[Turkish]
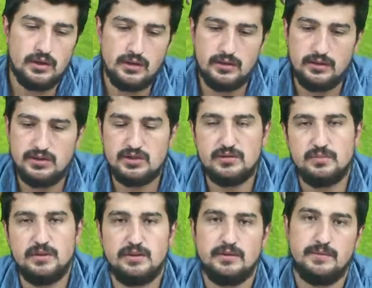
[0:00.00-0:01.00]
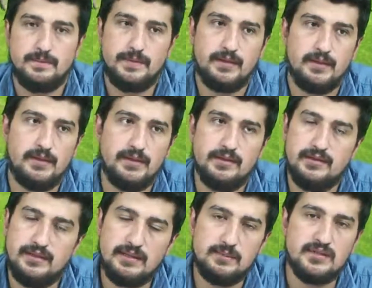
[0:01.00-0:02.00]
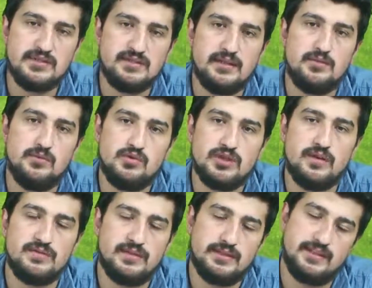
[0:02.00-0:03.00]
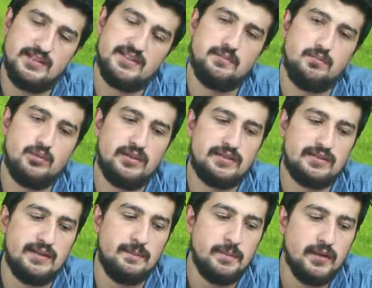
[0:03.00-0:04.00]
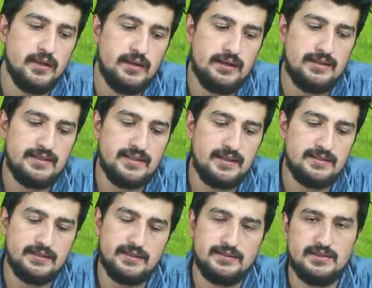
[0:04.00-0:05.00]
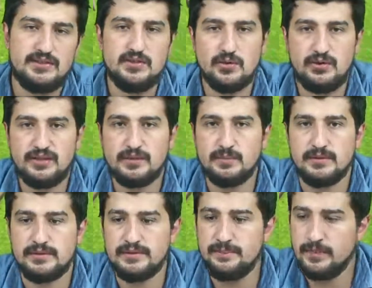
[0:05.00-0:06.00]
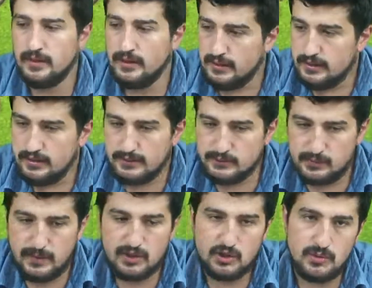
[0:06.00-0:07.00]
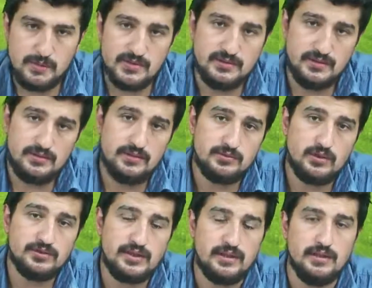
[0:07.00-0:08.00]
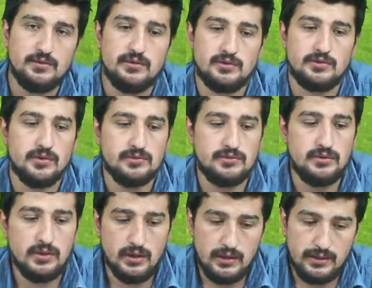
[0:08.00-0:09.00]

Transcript: E, hiçbir e, lig maçında 3 hafta geçen bu ligde e, Necati Ateş'i hiç oynatmadı e, Süper Kupa maçında da son dakikada oyunu soktu.